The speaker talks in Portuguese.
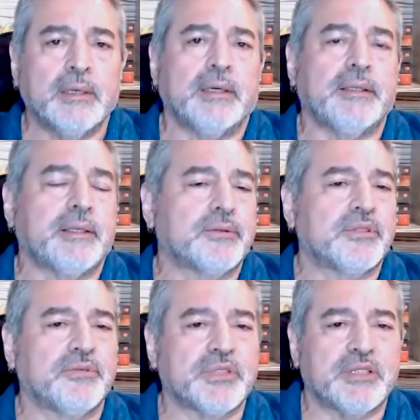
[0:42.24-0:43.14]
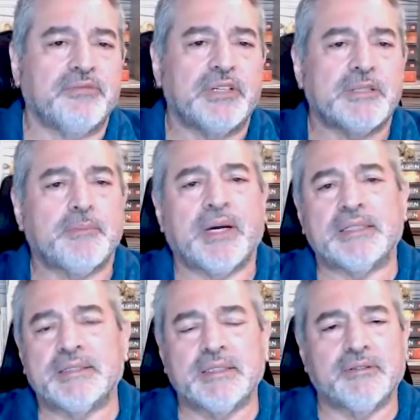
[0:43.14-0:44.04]
Então, se você faz
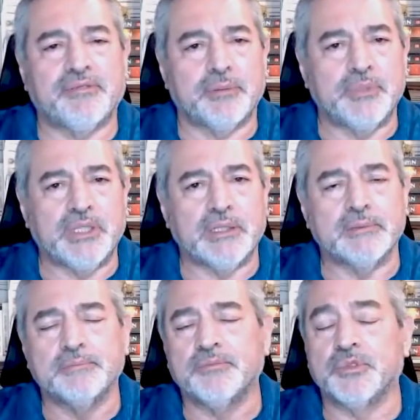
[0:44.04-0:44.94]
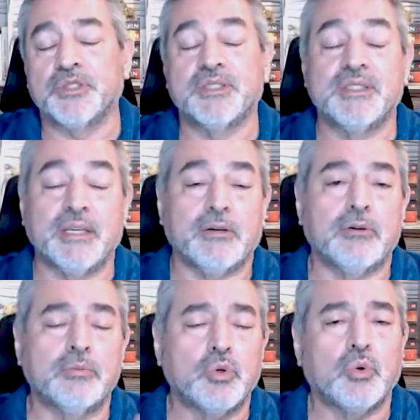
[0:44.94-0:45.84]
parte da família, você,
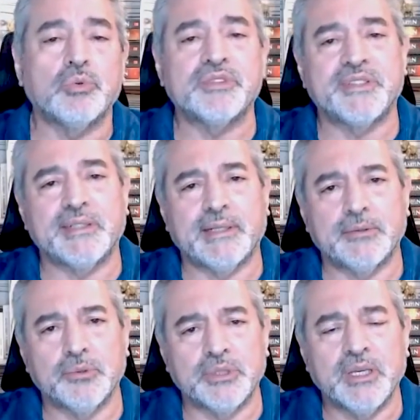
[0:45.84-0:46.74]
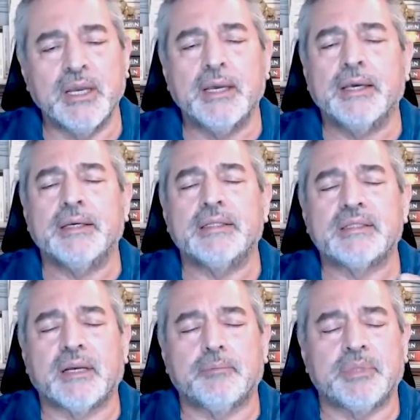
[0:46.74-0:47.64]
como constelador,
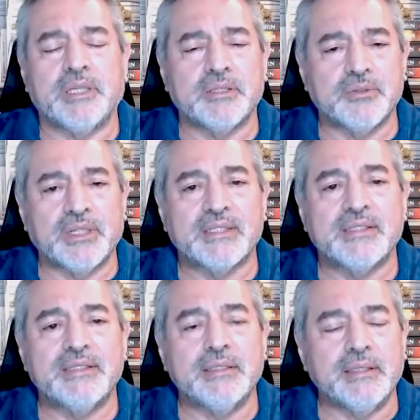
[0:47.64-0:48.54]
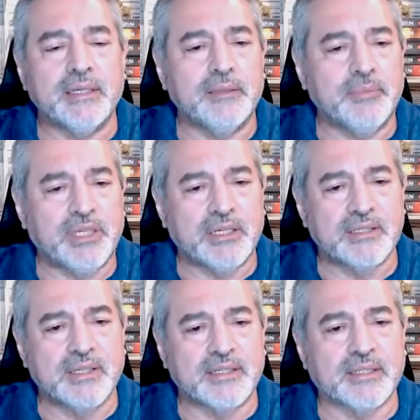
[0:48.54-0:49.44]
está preso nas
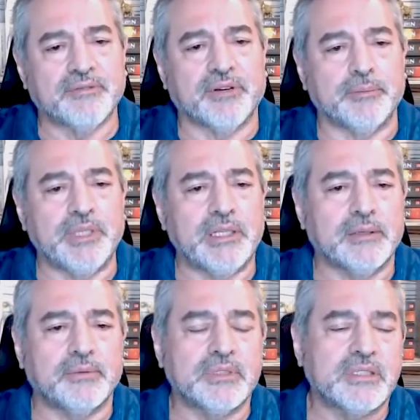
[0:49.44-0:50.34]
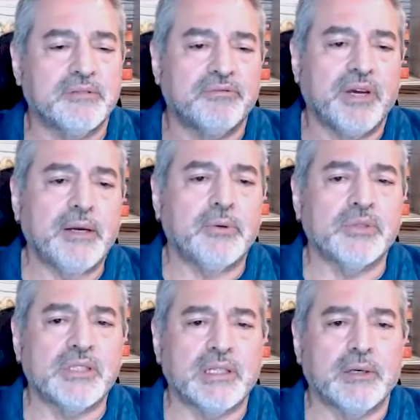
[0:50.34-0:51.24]
dinâmicas dessa família, quando você vai
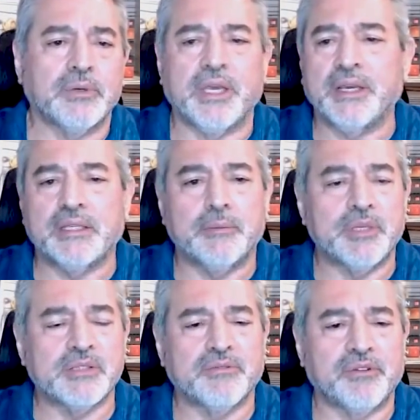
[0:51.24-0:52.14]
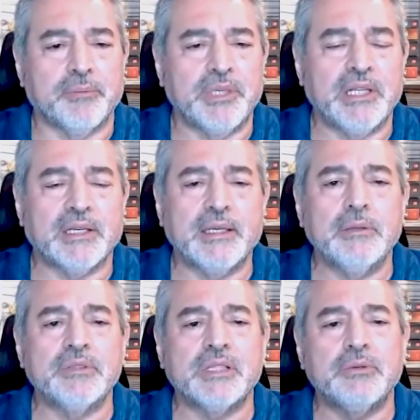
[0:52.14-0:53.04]
constelar alguém que é da mesma família,
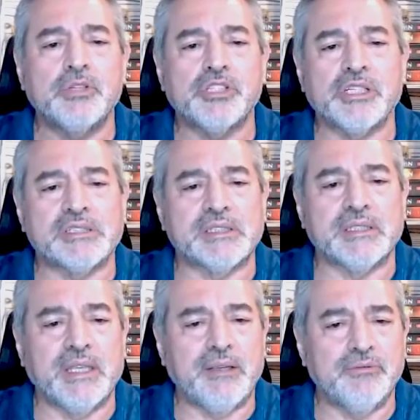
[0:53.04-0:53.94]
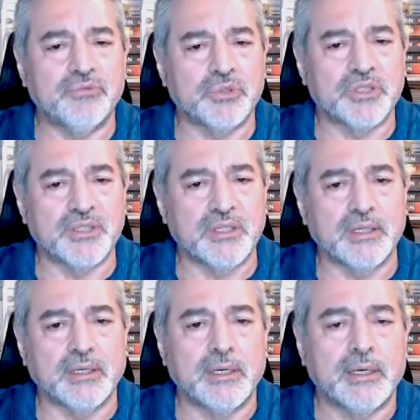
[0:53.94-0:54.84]
aquilo que você não enxerga nem em você,